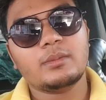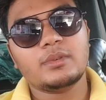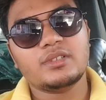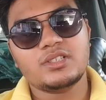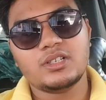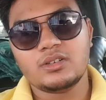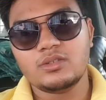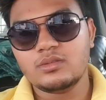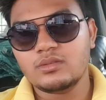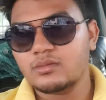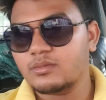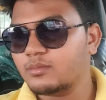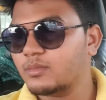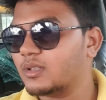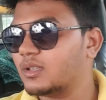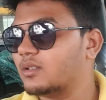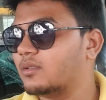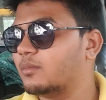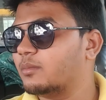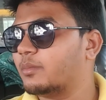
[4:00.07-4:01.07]
में जाओ
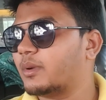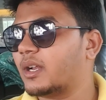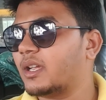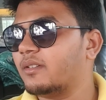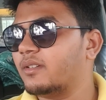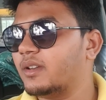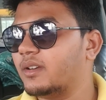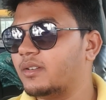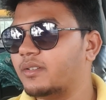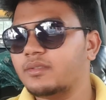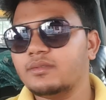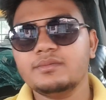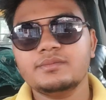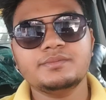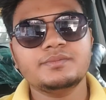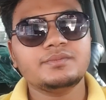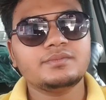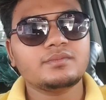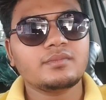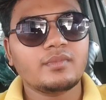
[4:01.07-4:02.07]
मतलब प्राइवेट
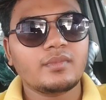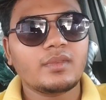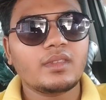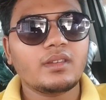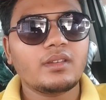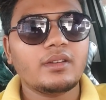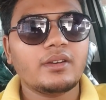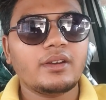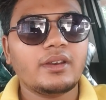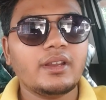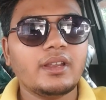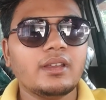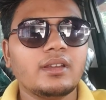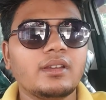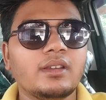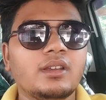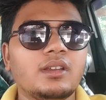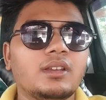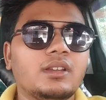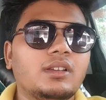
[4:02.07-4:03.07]
ठीक है
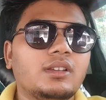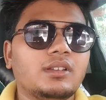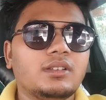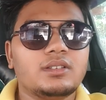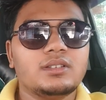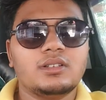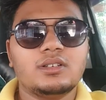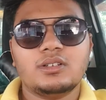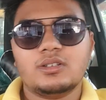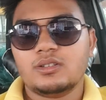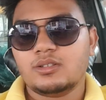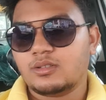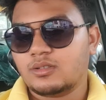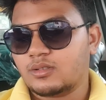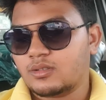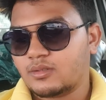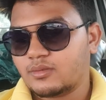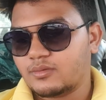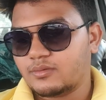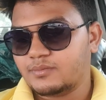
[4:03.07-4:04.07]

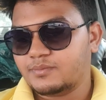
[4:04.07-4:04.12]
और